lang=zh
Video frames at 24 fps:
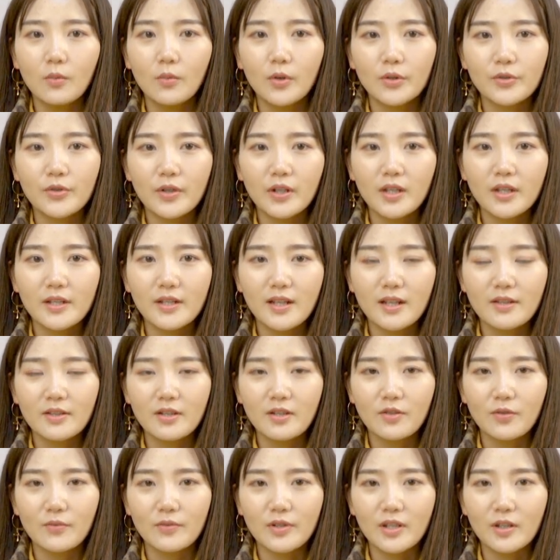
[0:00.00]
我觉得像
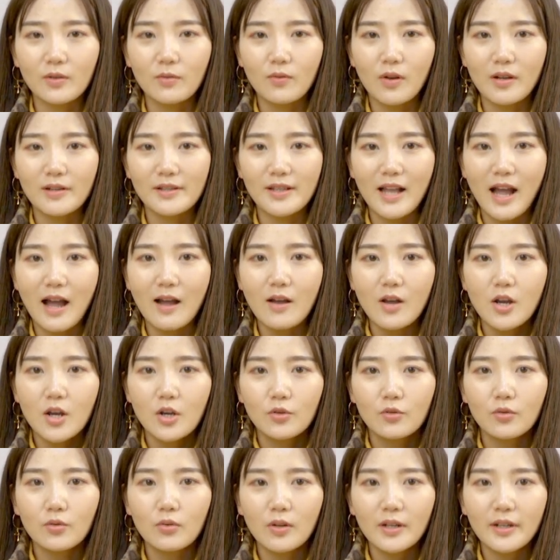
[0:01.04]
这种情况下，
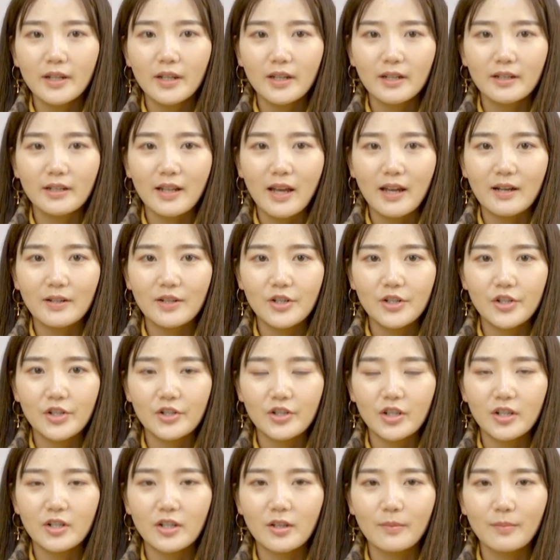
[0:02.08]
如果那个男人是
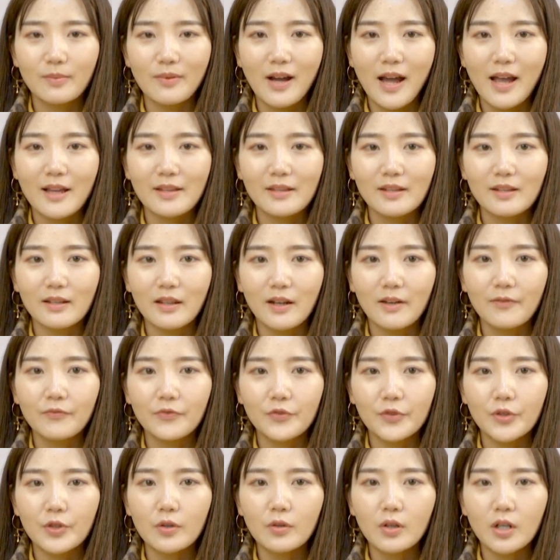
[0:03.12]
真的不爱你了，
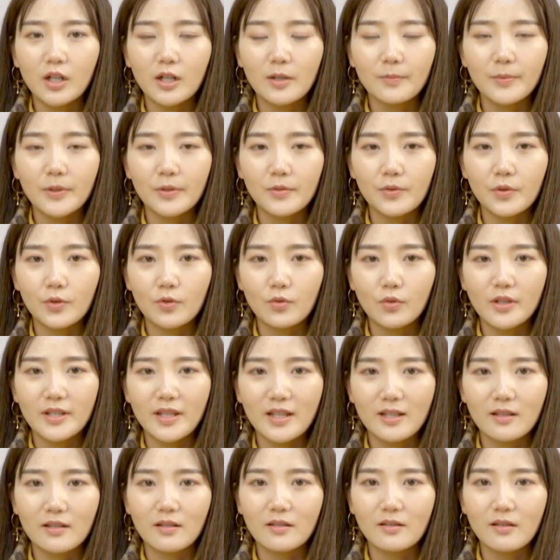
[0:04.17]
你又何必去作
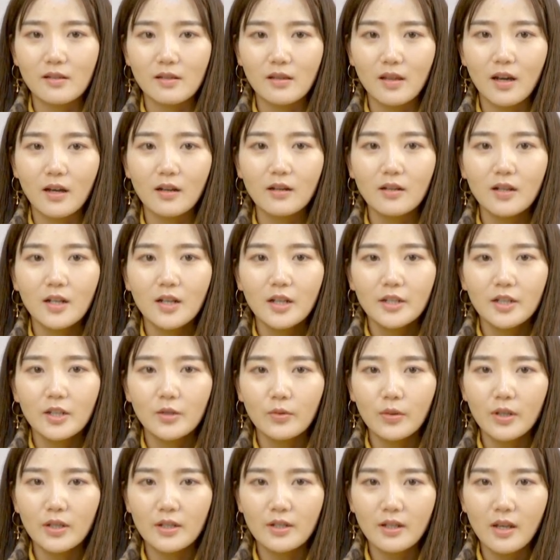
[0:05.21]
践自己呢？
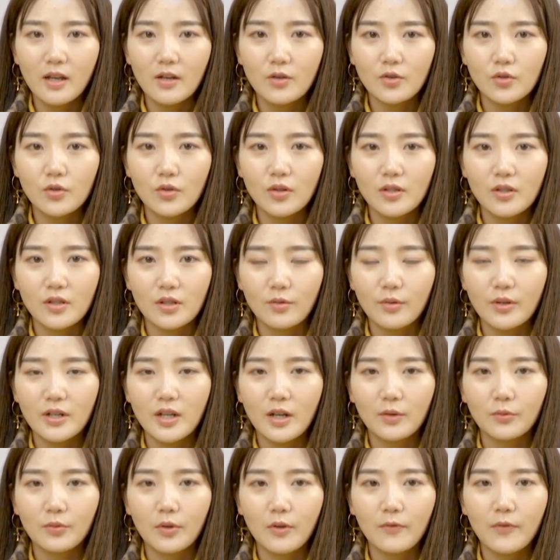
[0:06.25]
你越这样做，只会
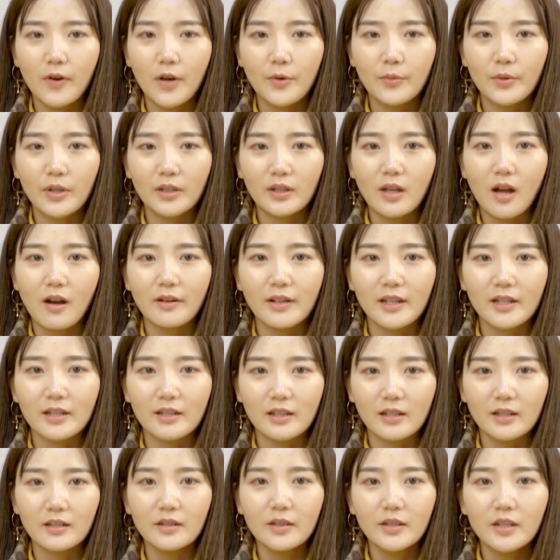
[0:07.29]
让对方越讨
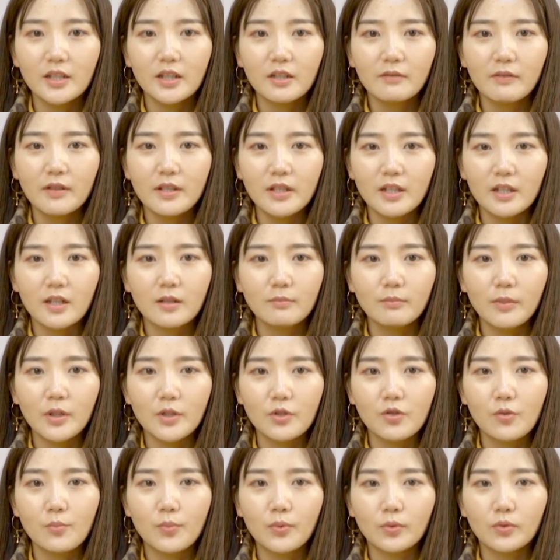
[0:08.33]
厌你，因为你根
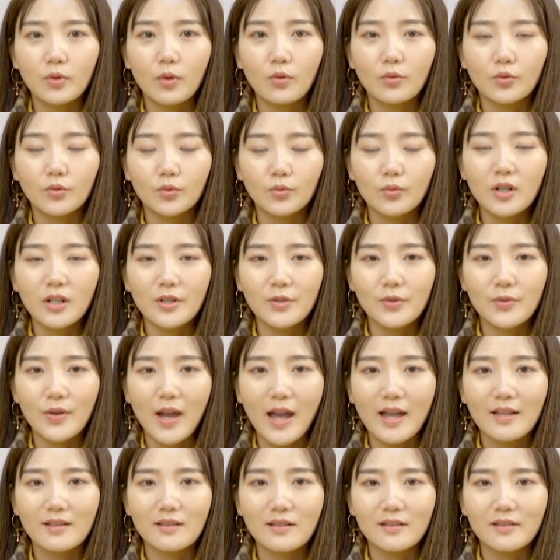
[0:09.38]
本就不懂如何去
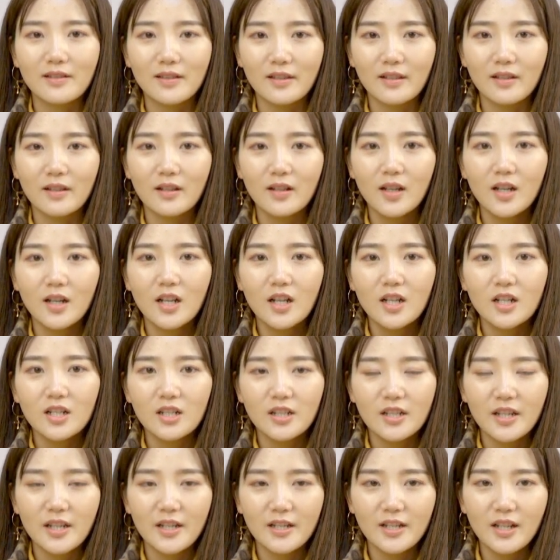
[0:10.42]
爱自己。
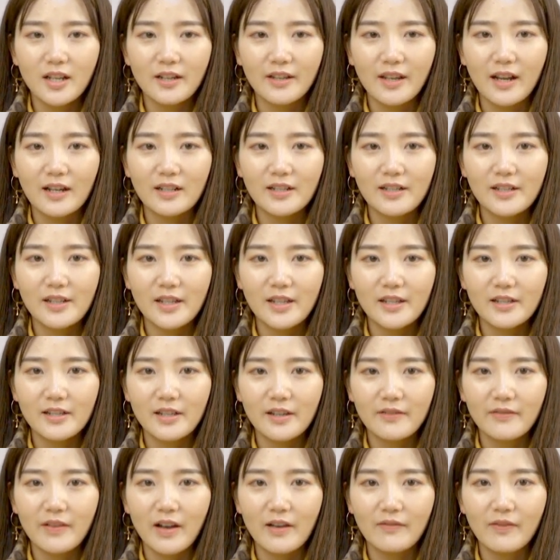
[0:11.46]
世界上男人千
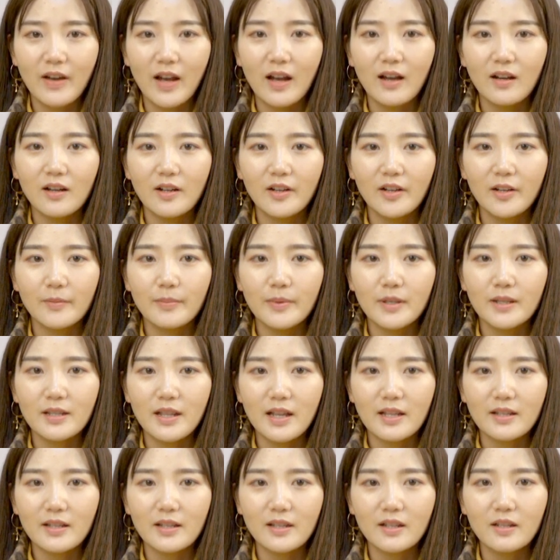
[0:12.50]
千万万，何必
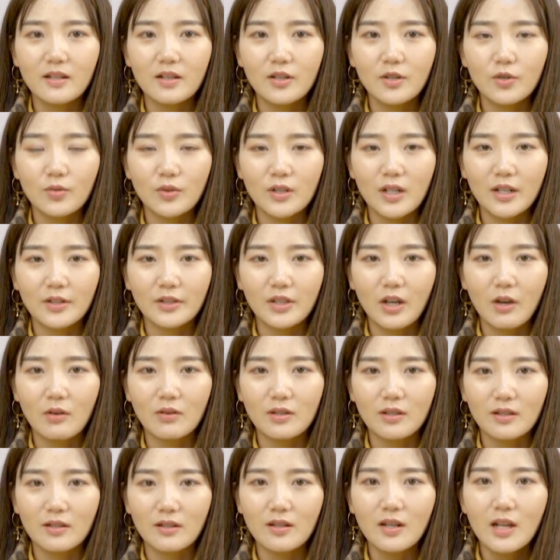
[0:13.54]
在这一棵树上吊
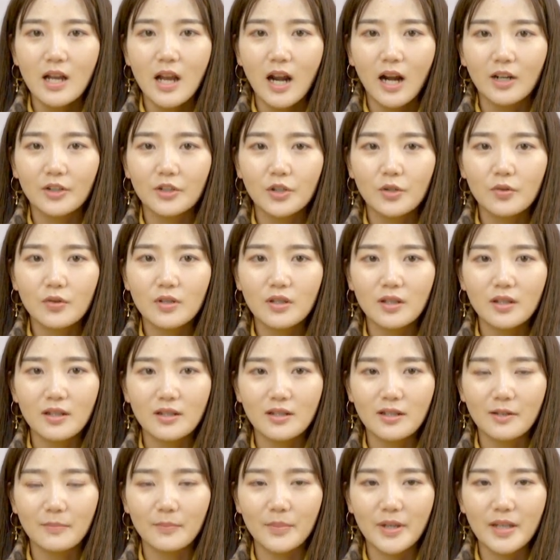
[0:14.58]
死，而丢失
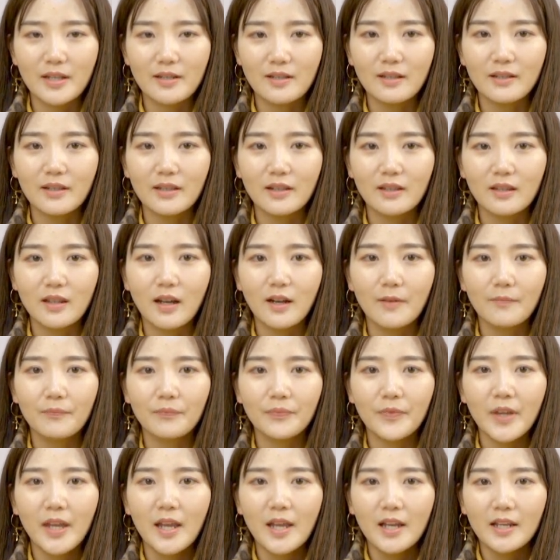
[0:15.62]
了整片森林呢？
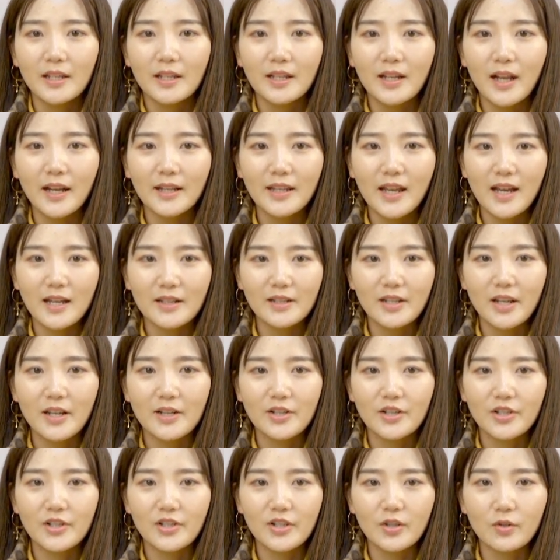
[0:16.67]
离开他
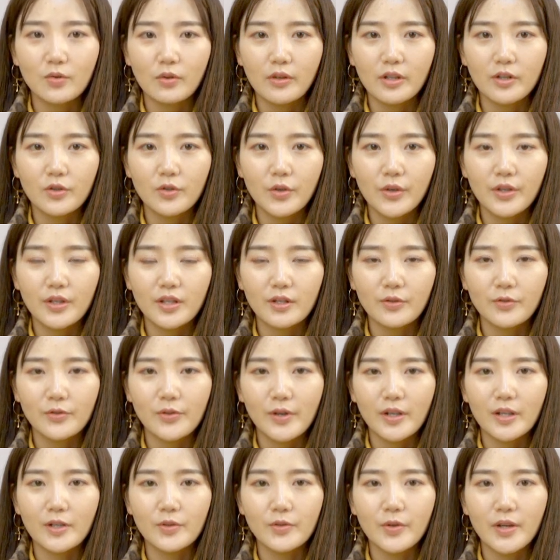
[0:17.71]
才是你做的最正
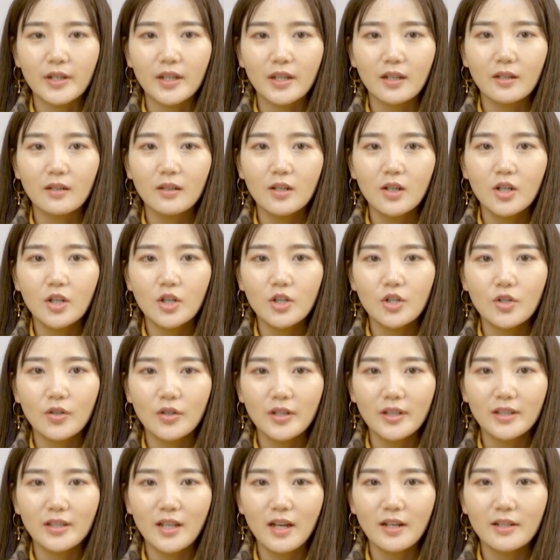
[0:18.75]
确的决定。
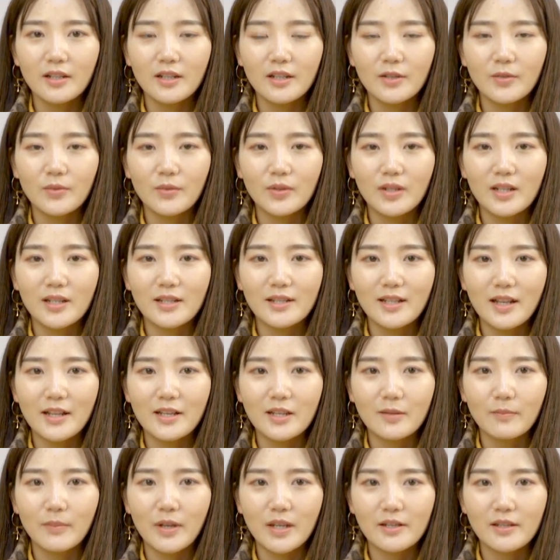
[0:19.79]
所以，当一个女人在
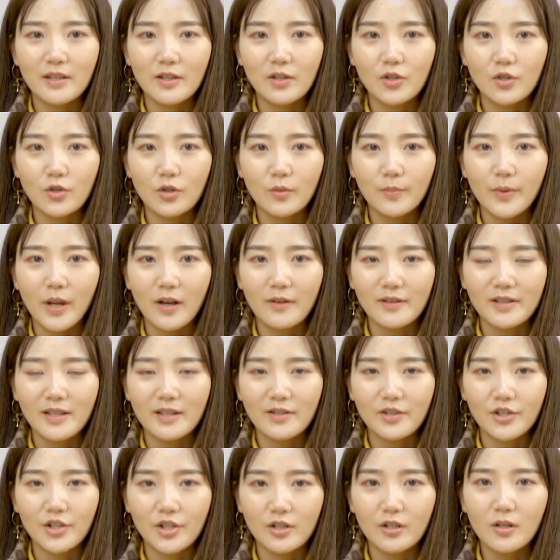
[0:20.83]
你面前所表
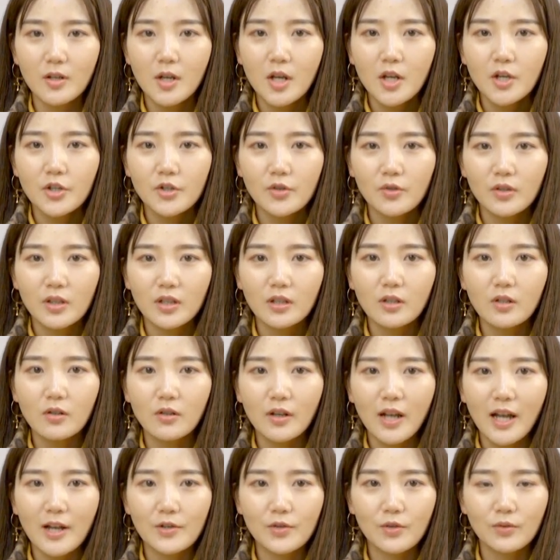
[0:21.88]
现时，就能
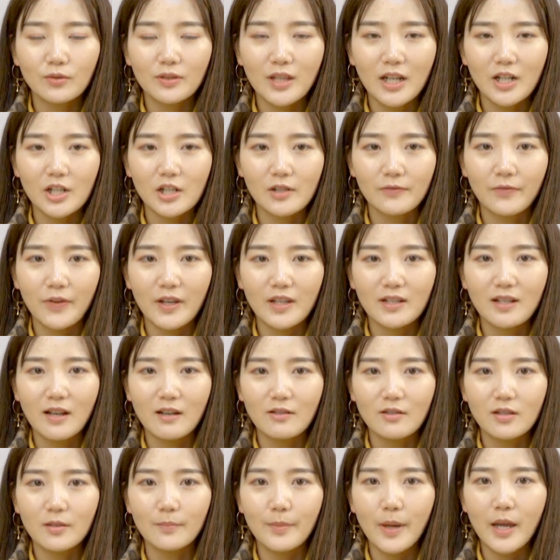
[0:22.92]
够看出她是非
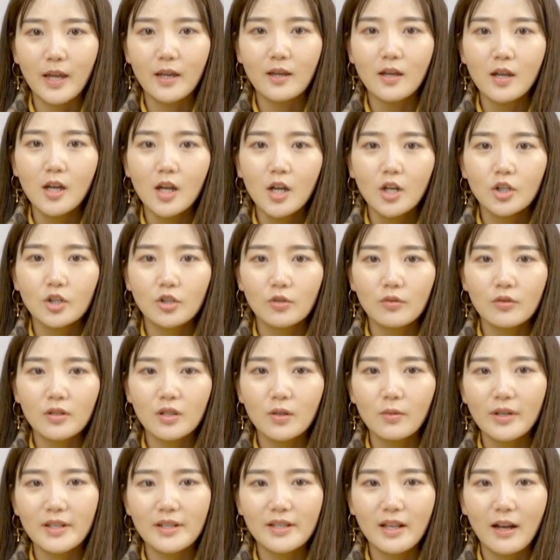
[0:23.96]
常自卑，总
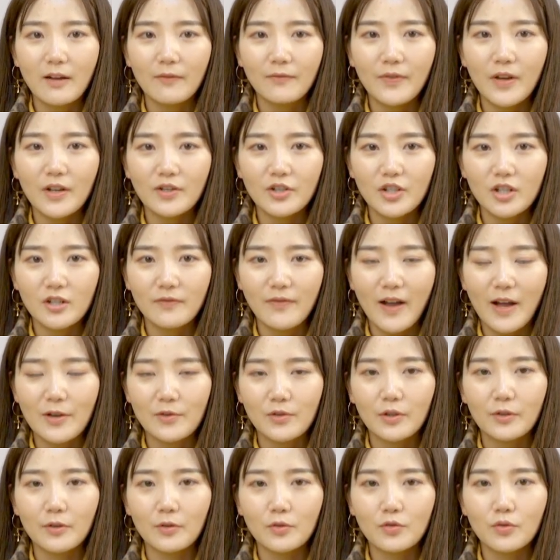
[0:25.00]
是会想方设法
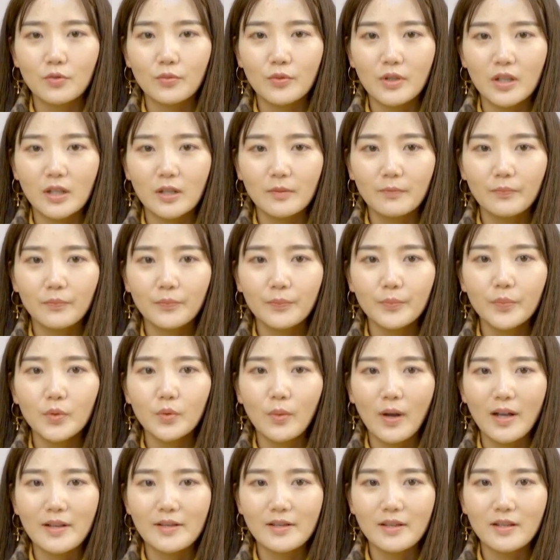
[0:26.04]
去留住你，
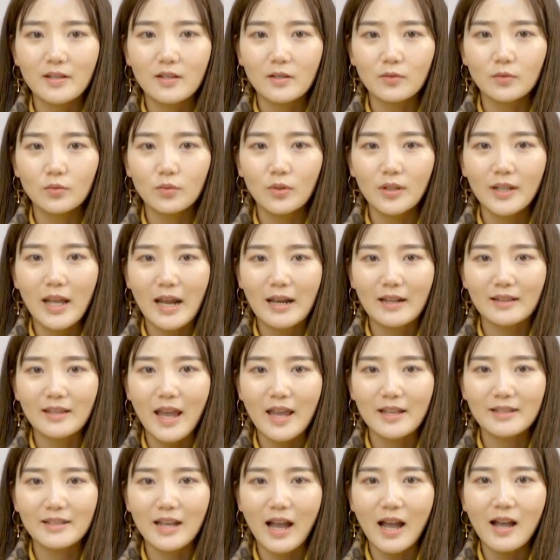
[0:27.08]
不管牺牲多大的
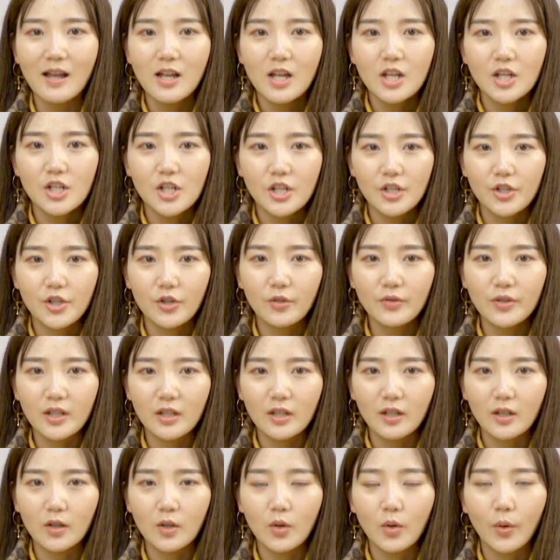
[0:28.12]
代价，只求你
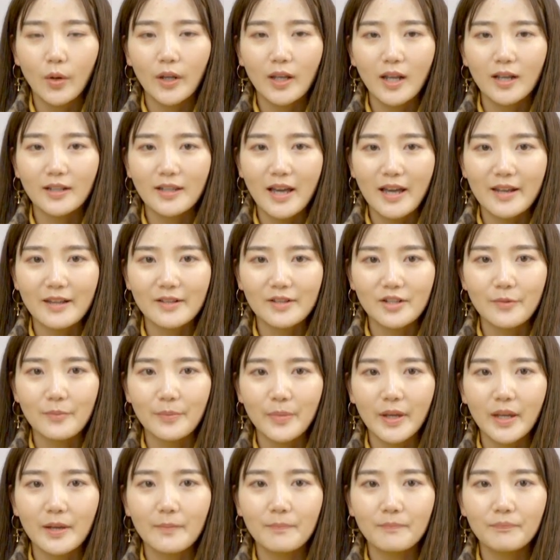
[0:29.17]
能够回到她的
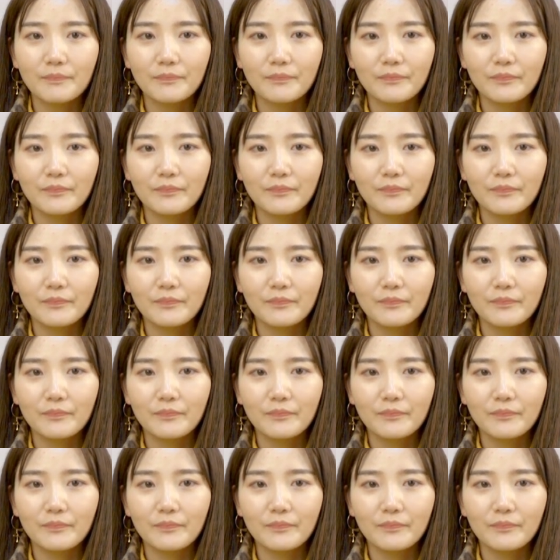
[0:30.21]
身边。